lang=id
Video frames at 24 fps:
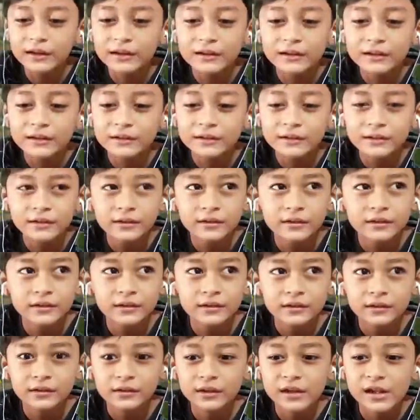
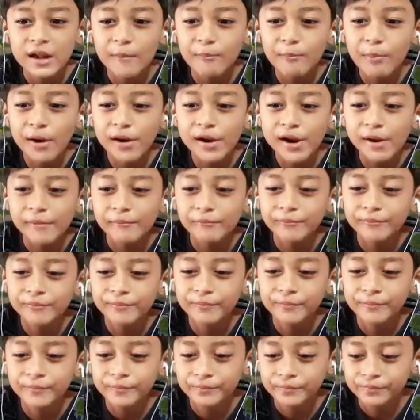Oke, ini sebenarnya saya aku
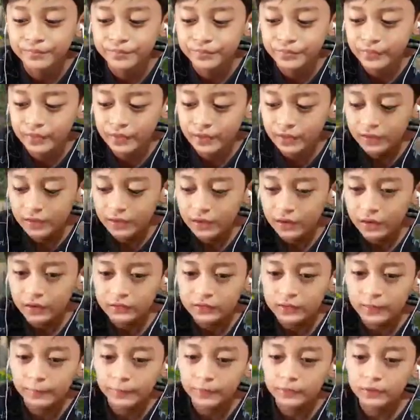belum tahu semua.
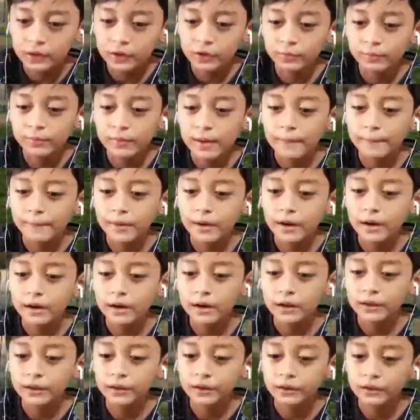Oh, ini
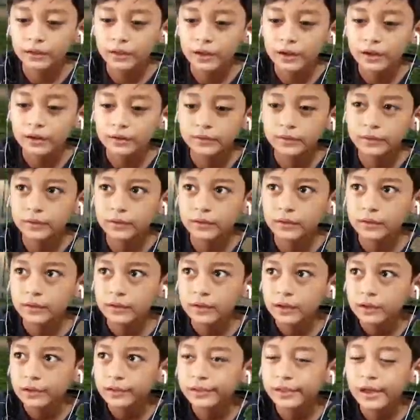Spiderman.
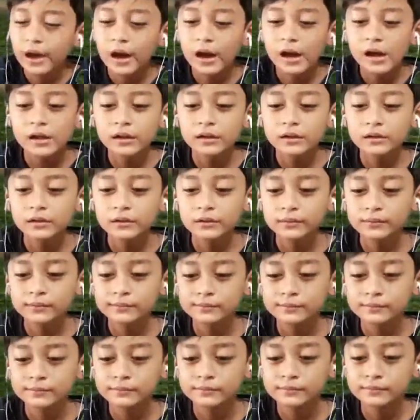Ini oh,
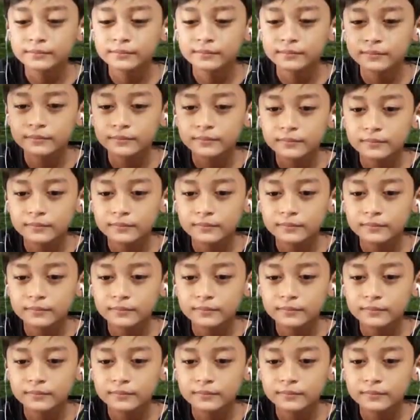apa yang nih,